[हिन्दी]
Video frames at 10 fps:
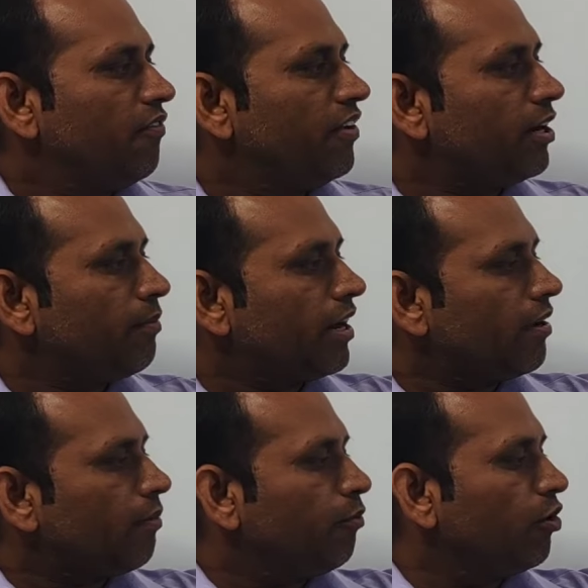फिर हमारा
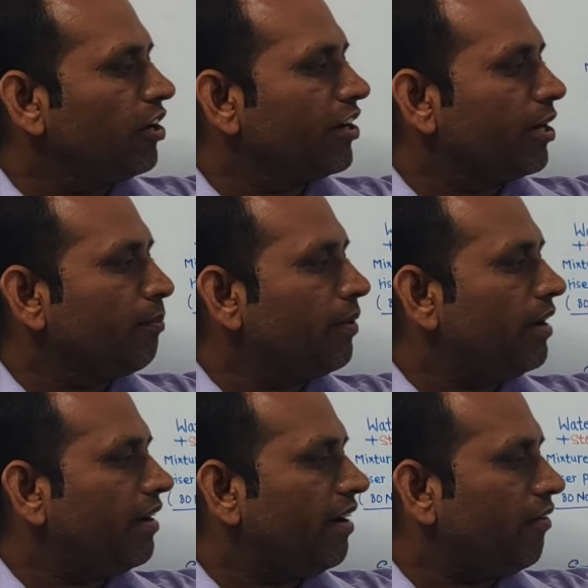बॉयलर ड्रम
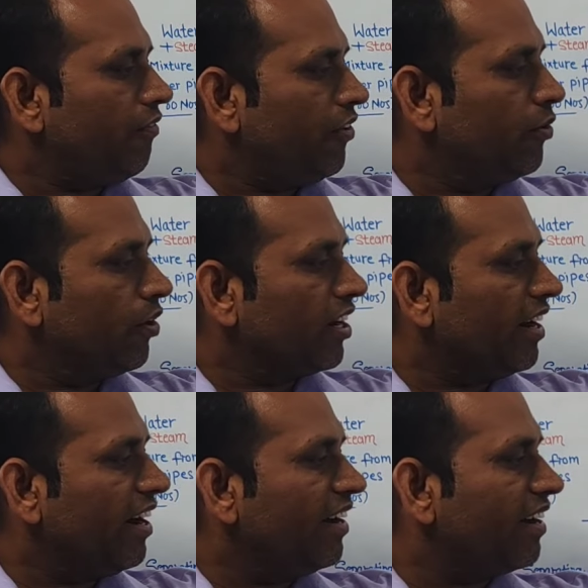में फीड
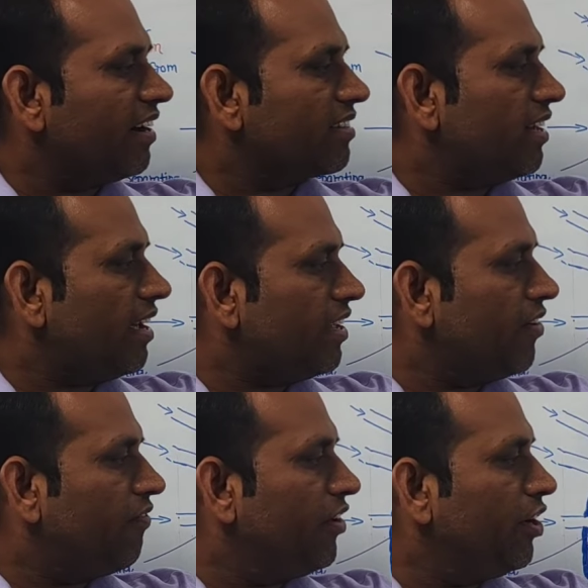वाटर एंटर करता है
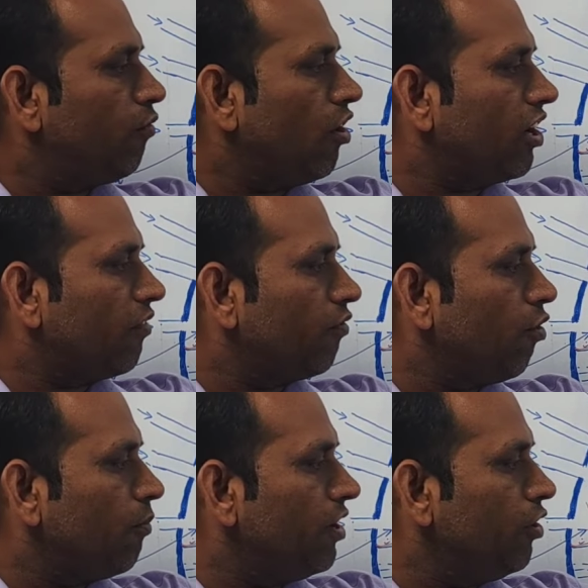ये फीड वाटर
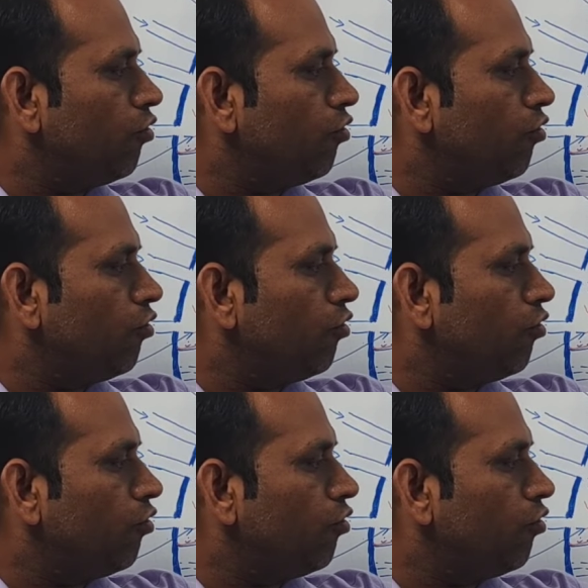फ्रॉम